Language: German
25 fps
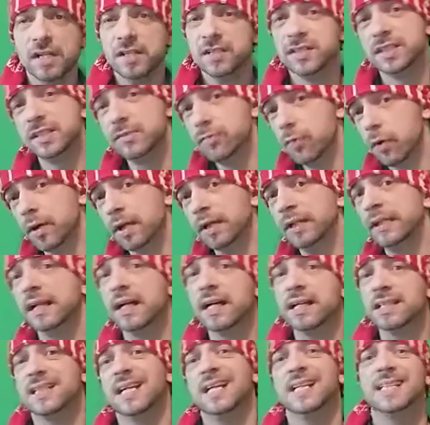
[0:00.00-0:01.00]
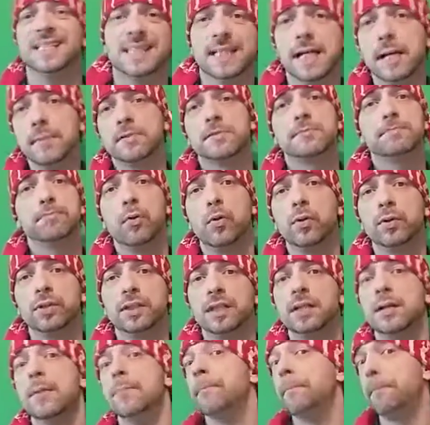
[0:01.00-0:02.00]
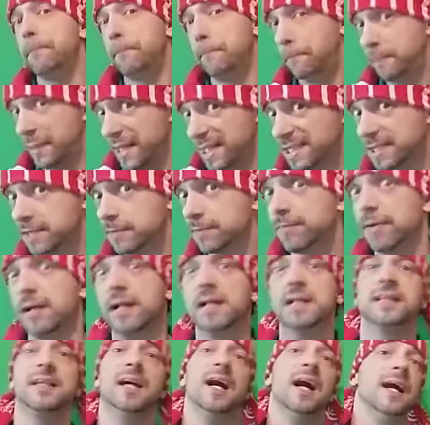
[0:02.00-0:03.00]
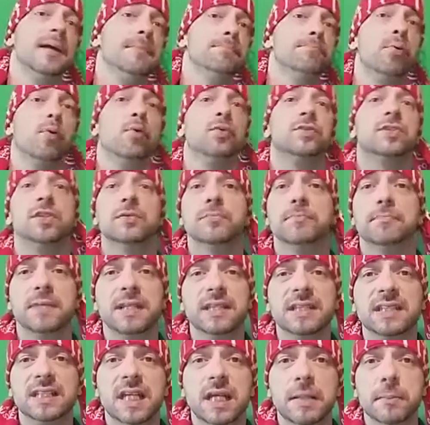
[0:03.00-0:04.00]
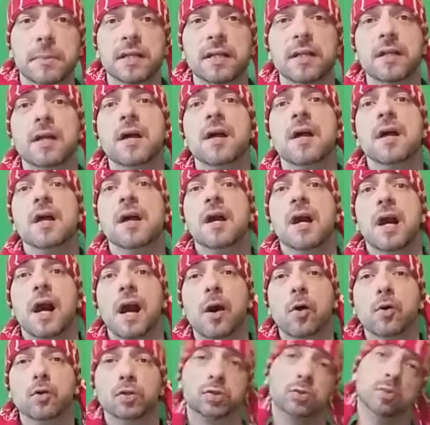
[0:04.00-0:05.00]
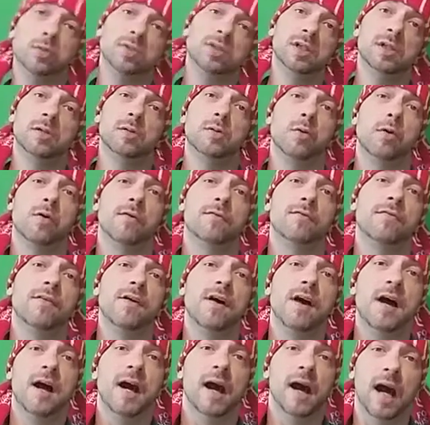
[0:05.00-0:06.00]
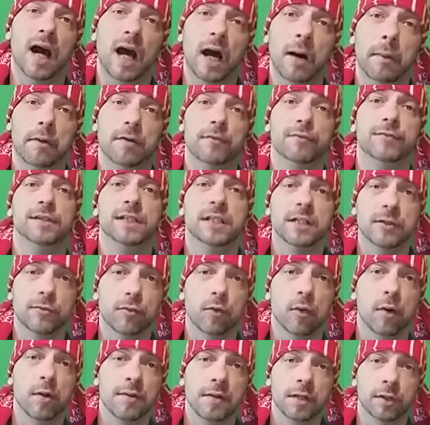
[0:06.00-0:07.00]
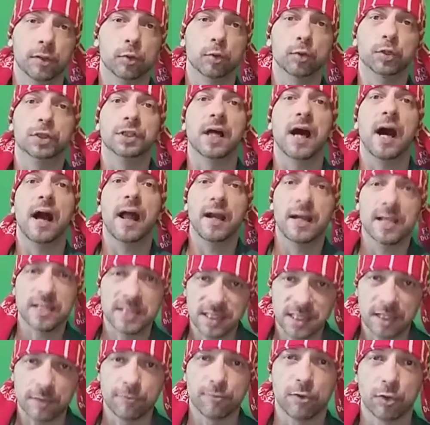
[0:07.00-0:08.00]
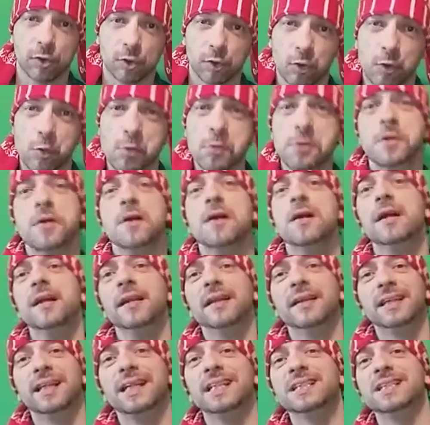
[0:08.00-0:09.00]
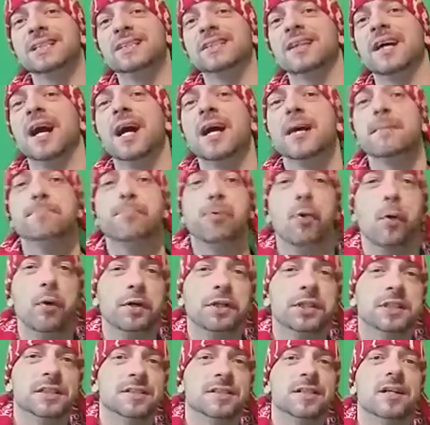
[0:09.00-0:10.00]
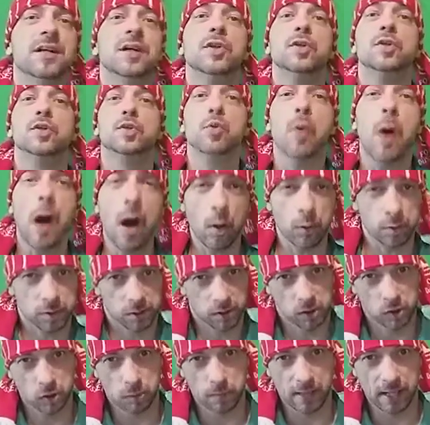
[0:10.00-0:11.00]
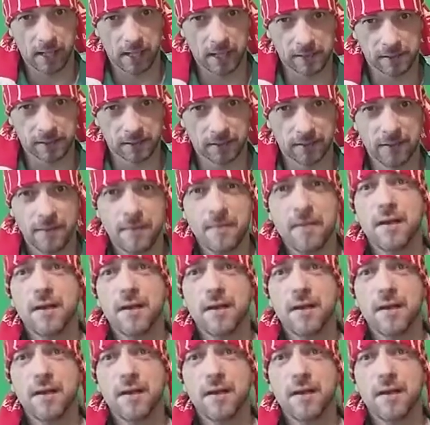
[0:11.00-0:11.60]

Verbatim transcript: Sie wollen ihrerseits selbst Punkte, im besten Fall drei Punkte mitnehmen aus Düsseldorf. Aber wir wollen natürlich alles dafür tun, diese drei Punkte zu Hause zu behalten.